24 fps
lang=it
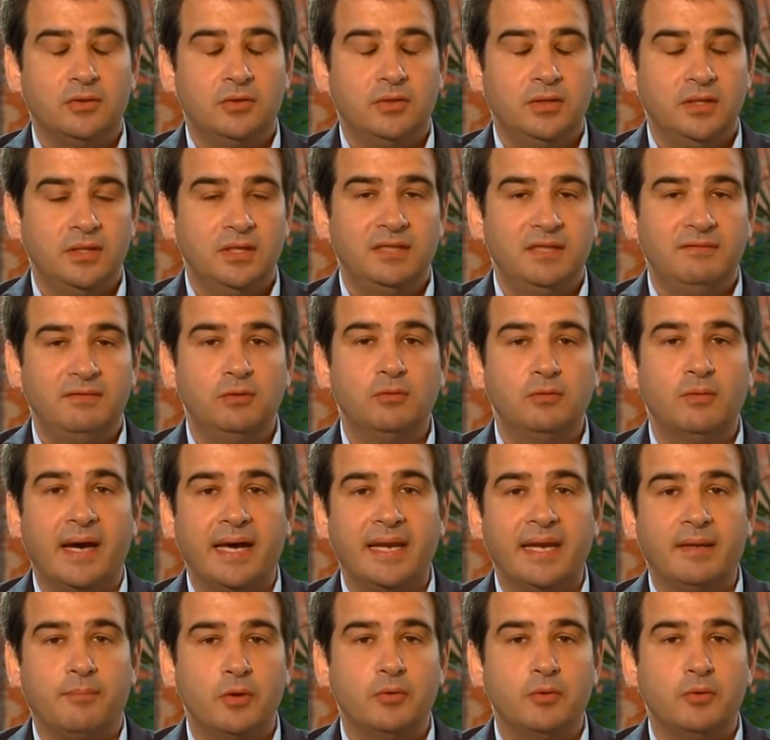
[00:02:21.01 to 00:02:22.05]

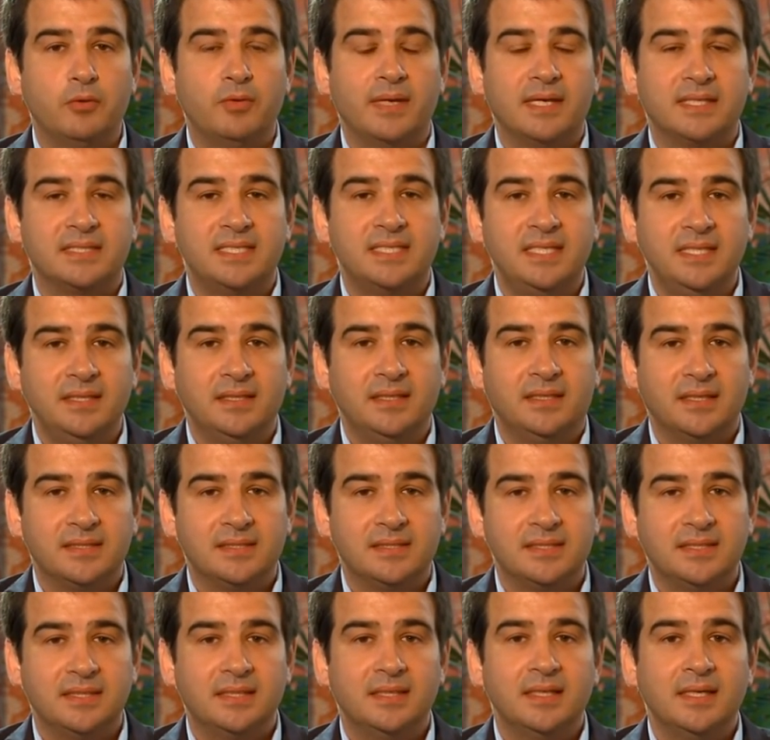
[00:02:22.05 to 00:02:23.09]
individuare poi una
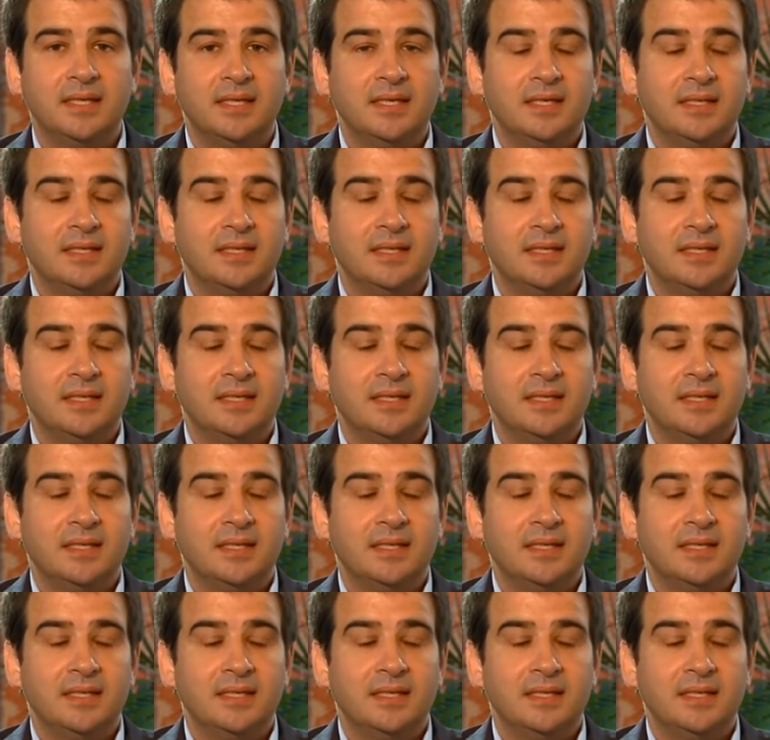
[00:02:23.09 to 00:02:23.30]
sintesi,